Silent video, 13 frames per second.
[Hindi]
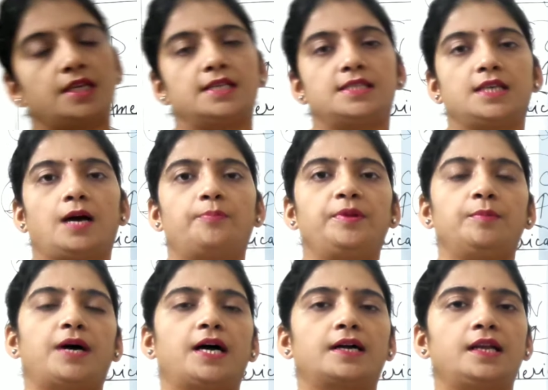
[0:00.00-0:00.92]
तरह से आपने
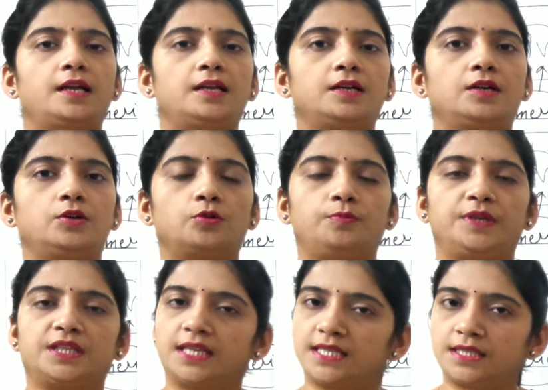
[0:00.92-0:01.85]
भाखरा नंगल को
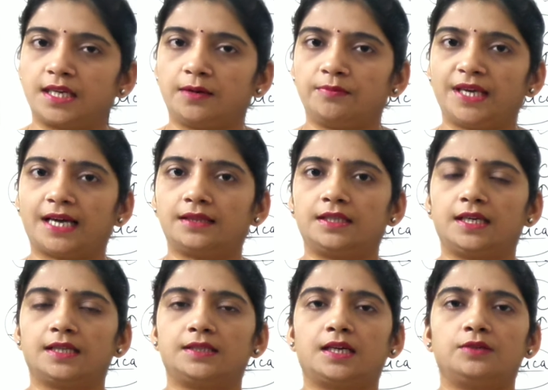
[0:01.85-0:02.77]
बिगेस्ट डैम याद किया
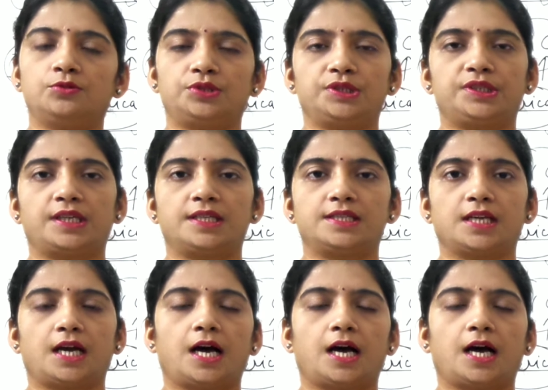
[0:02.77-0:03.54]
था उसी तरह से